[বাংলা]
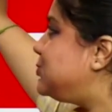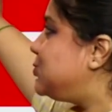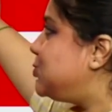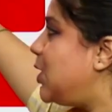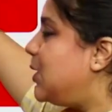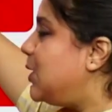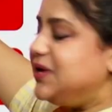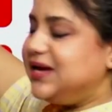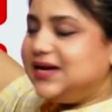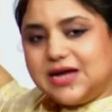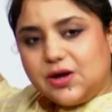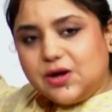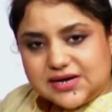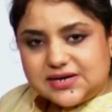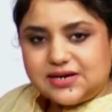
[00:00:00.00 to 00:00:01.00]
উৎসব
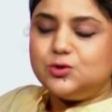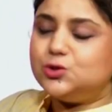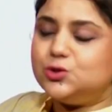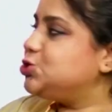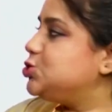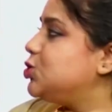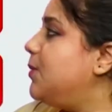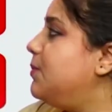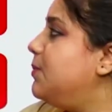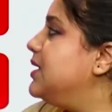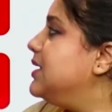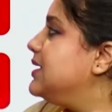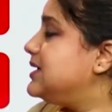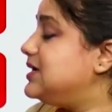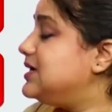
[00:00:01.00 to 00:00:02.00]
এটাও একটা উৎসব
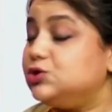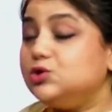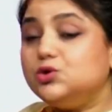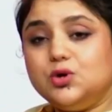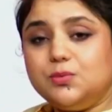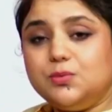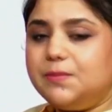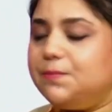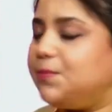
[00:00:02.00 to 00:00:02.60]
কিন্তু খুব